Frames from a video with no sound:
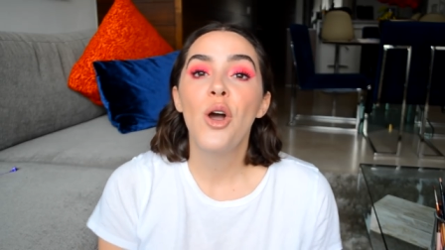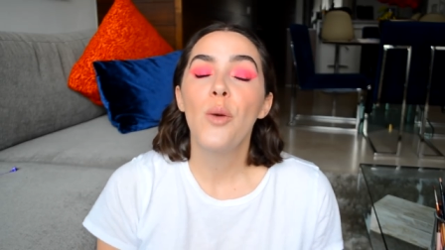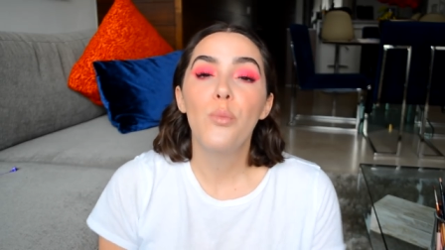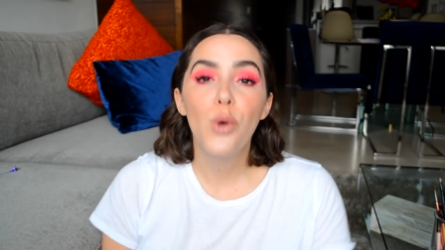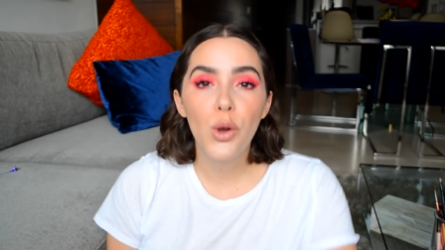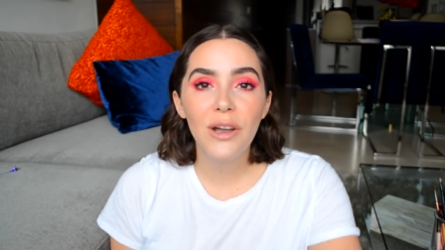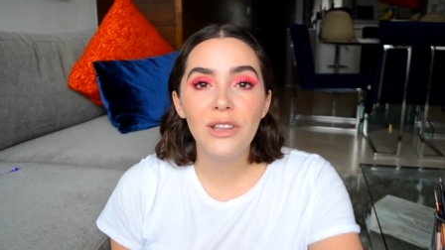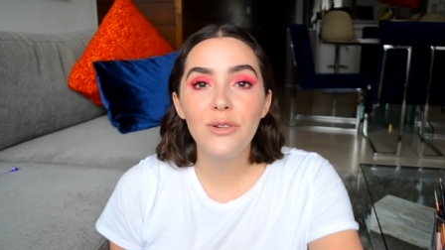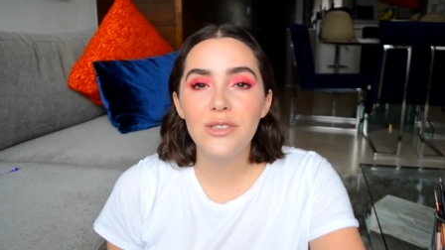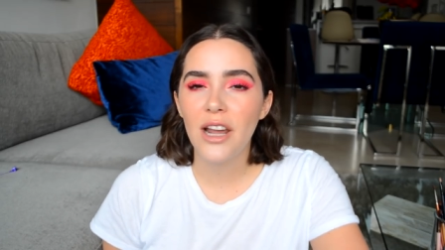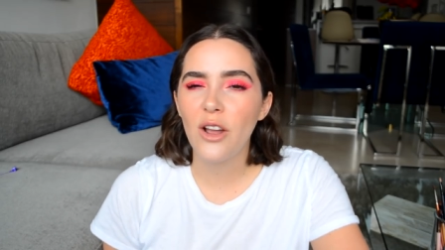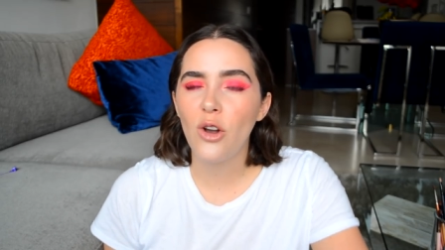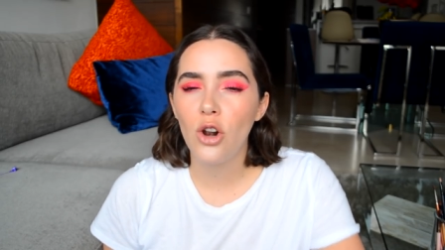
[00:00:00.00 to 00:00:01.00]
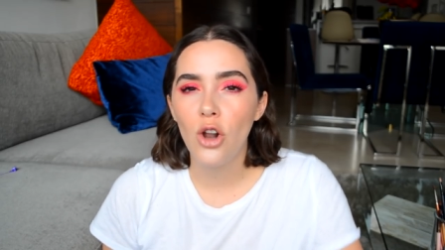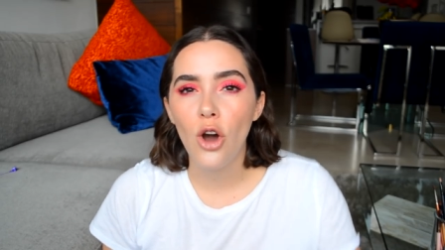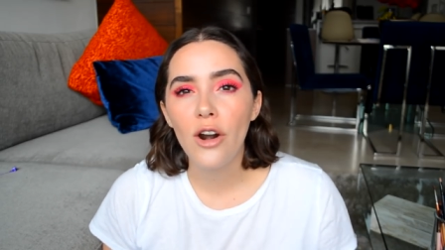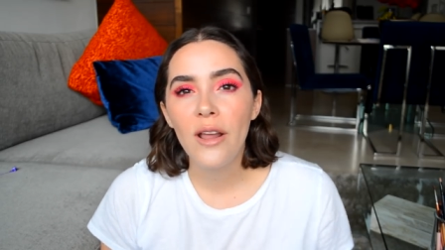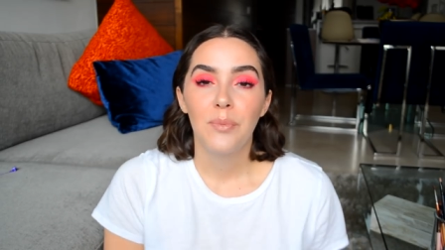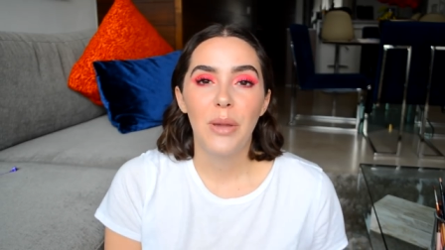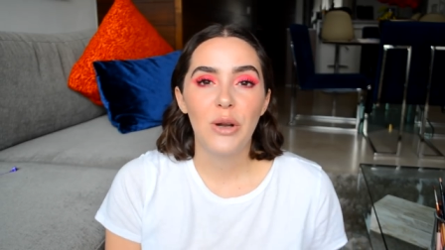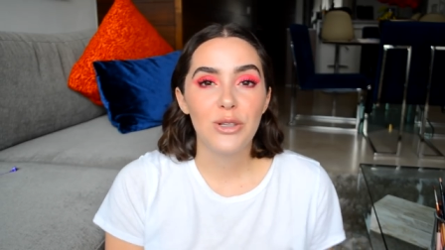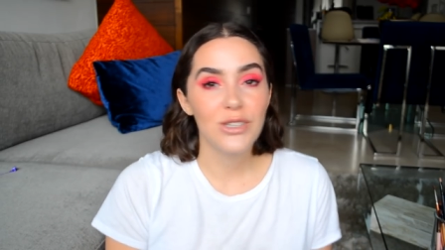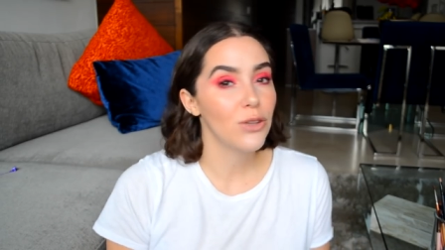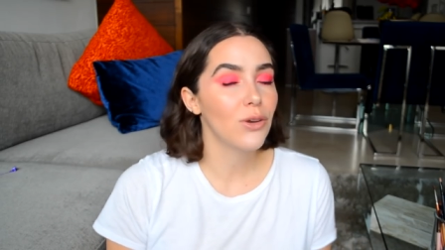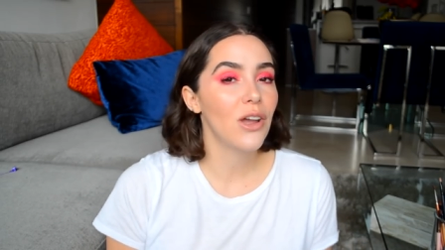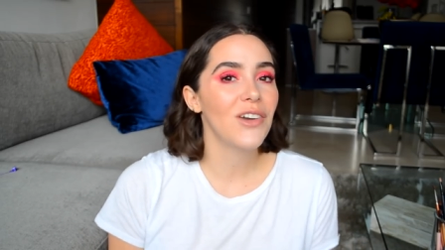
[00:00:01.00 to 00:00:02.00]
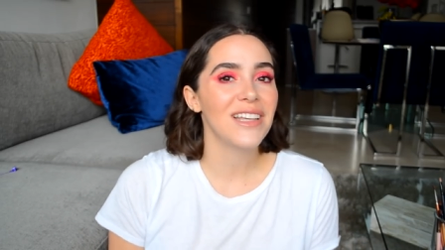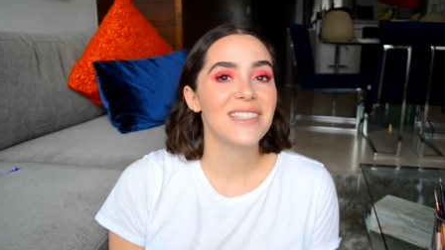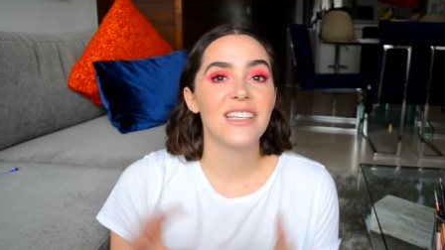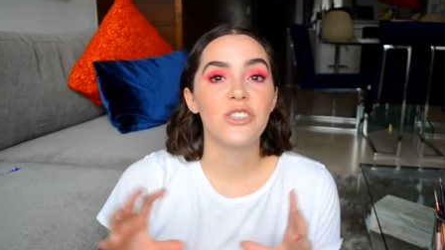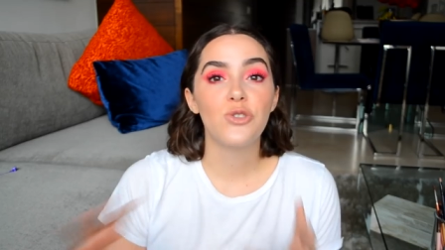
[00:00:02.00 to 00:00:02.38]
muy buena usar color, pero siento que aunque esté